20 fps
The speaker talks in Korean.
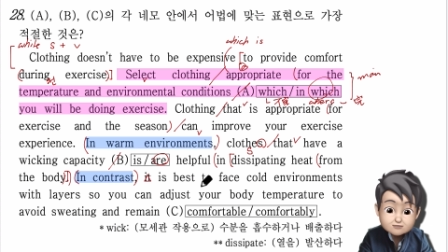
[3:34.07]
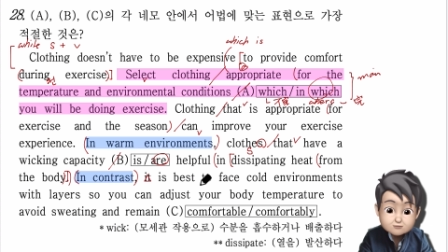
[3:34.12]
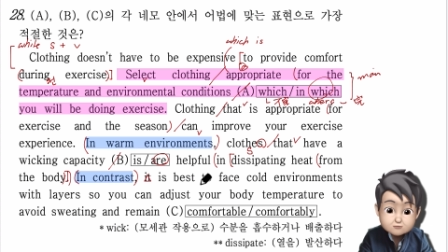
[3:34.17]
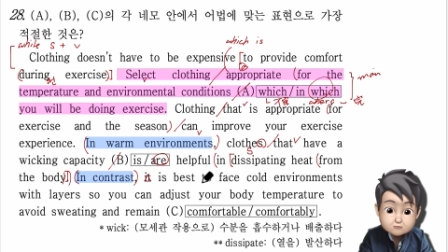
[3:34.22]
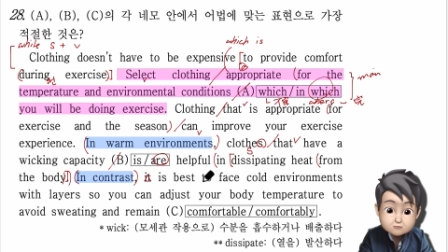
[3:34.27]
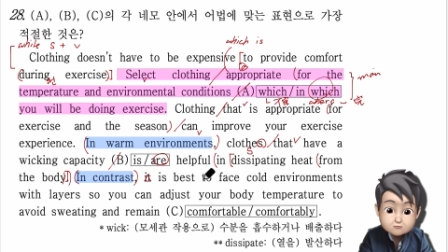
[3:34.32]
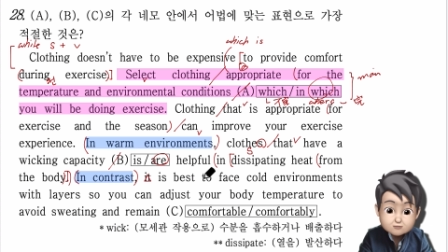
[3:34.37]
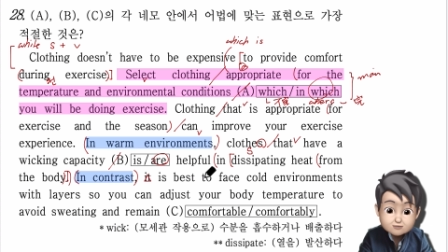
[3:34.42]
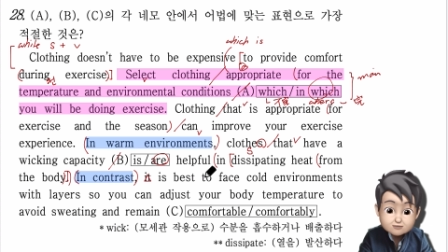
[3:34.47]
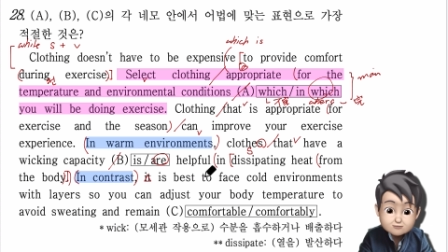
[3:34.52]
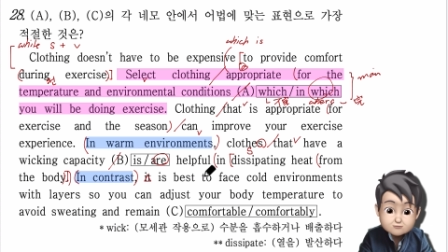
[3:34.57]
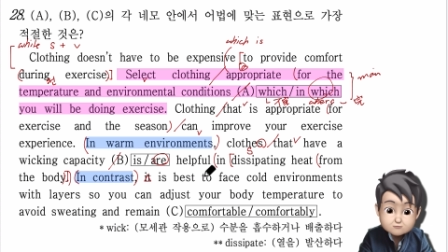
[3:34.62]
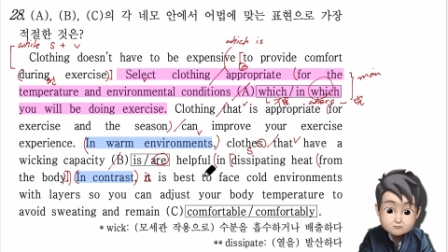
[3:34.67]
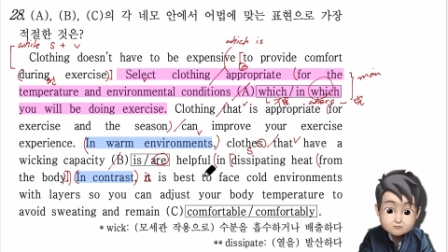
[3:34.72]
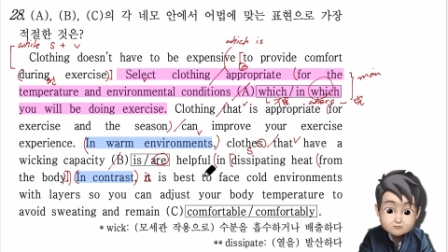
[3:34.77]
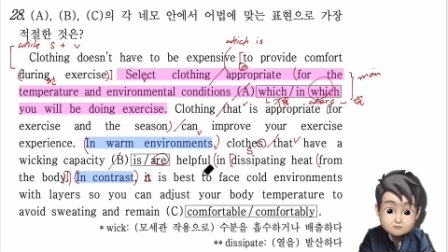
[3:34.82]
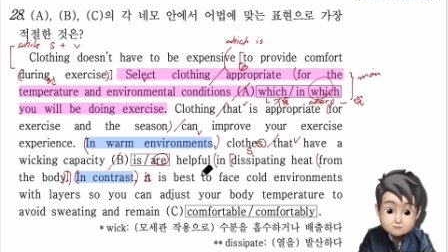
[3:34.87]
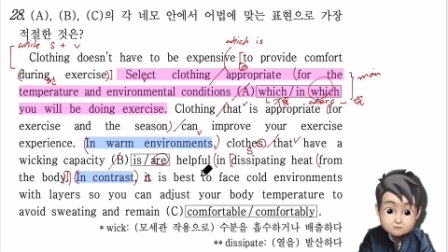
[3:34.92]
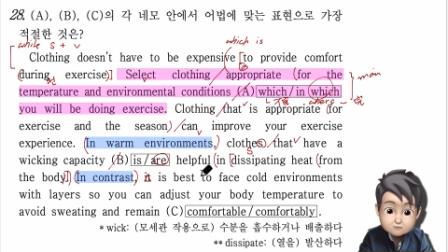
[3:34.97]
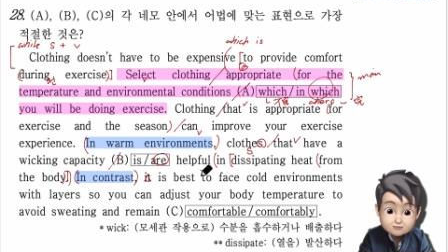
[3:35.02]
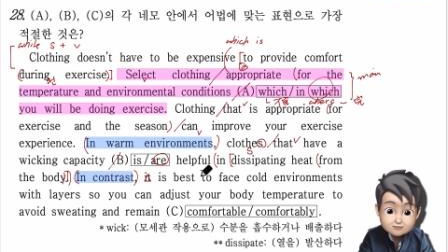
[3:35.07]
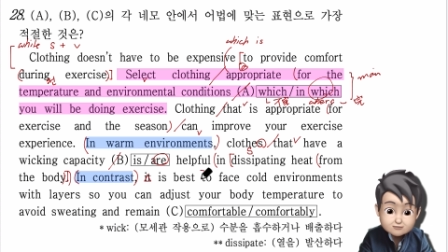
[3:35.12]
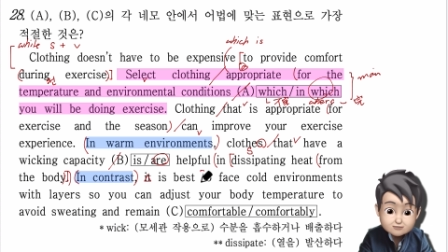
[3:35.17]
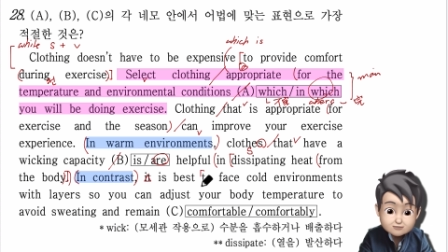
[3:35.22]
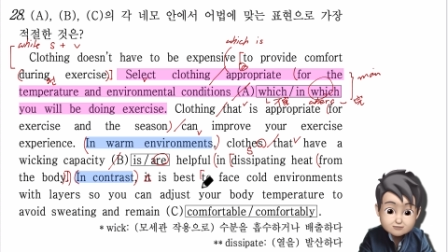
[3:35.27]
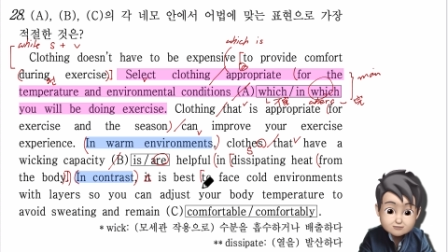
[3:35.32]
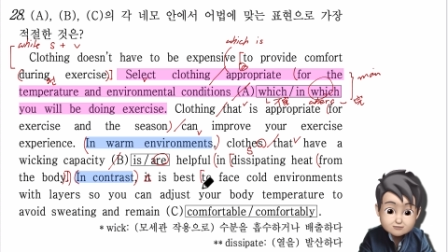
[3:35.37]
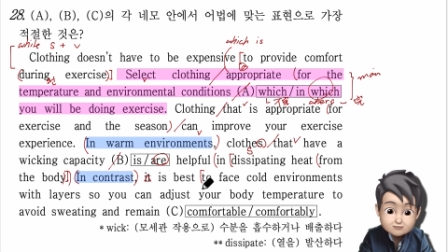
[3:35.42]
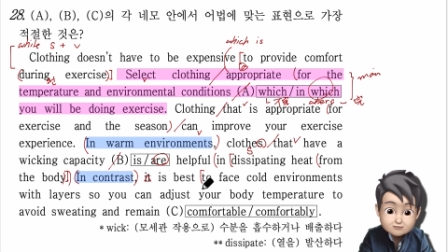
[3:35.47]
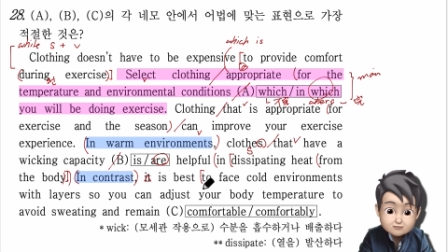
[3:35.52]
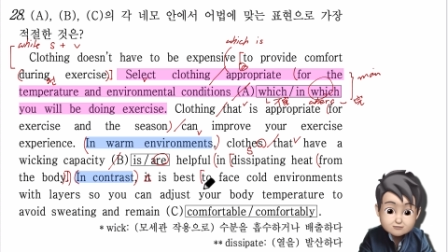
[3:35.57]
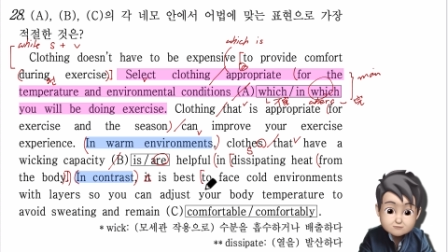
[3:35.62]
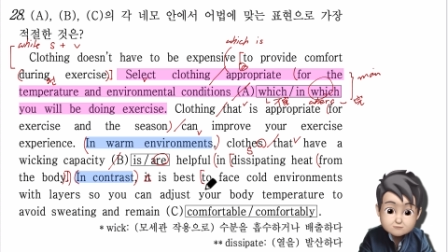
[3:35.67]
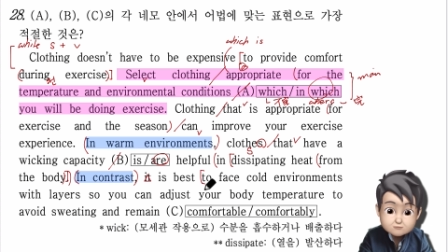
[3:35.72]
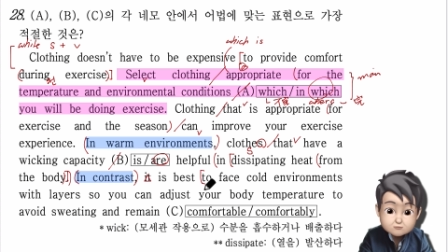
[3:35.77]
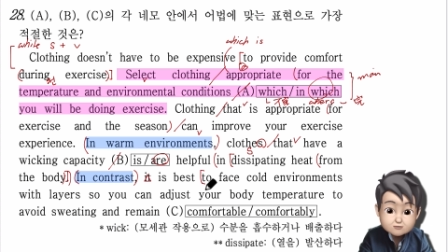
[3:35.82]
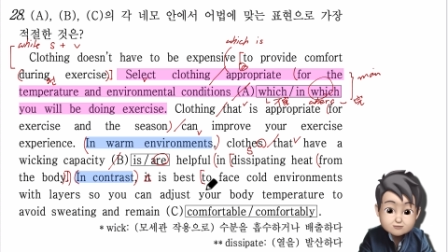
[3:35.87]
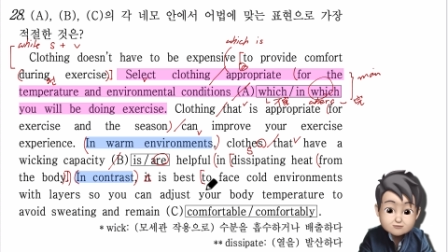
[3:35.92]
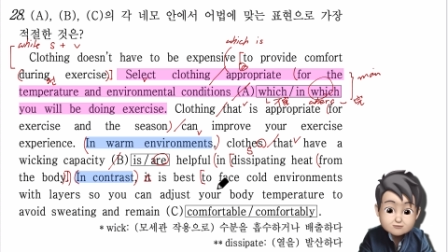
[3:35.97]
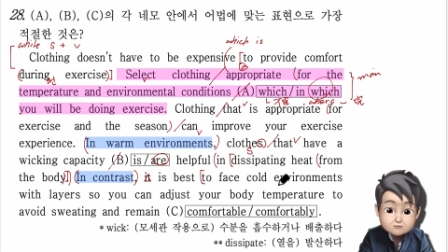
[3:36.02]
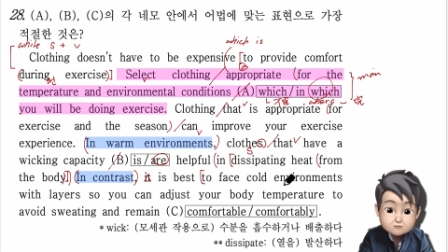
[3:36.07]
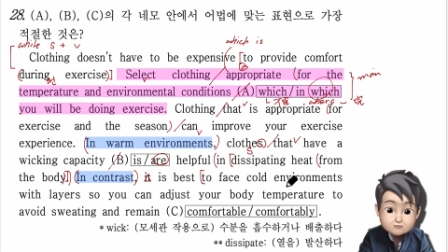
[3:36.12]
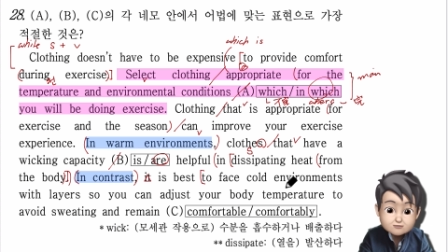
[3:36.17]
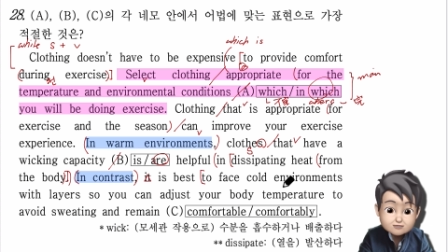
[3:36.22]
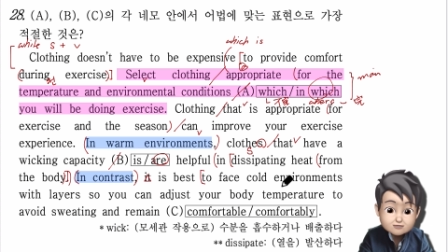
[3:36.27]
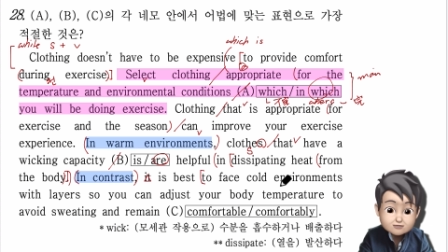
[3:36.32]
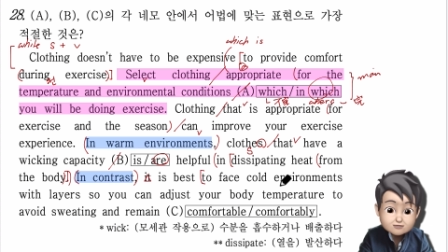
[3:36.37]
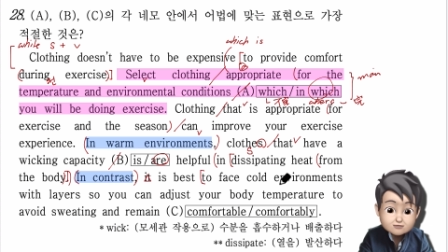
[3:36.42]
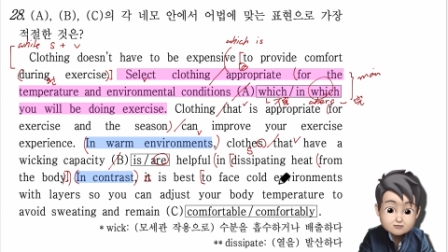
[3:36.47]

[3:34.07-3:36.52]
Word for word: 해놓고 가져오진 좋았다. 뭐가 최고냐?